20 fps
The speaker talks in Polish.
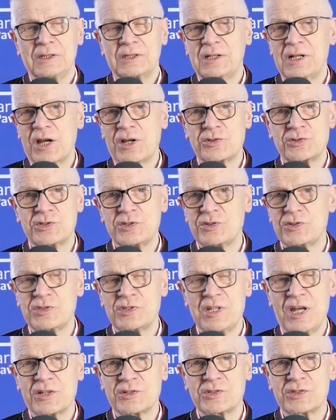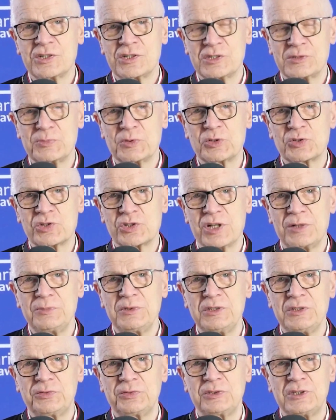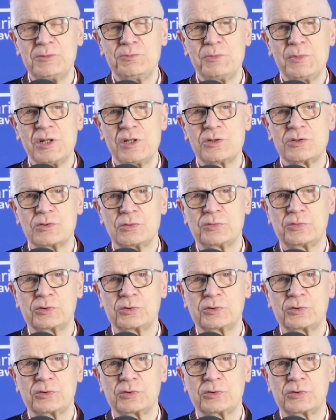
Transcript: Każdy z nas jest potrzebny w tym miejscu,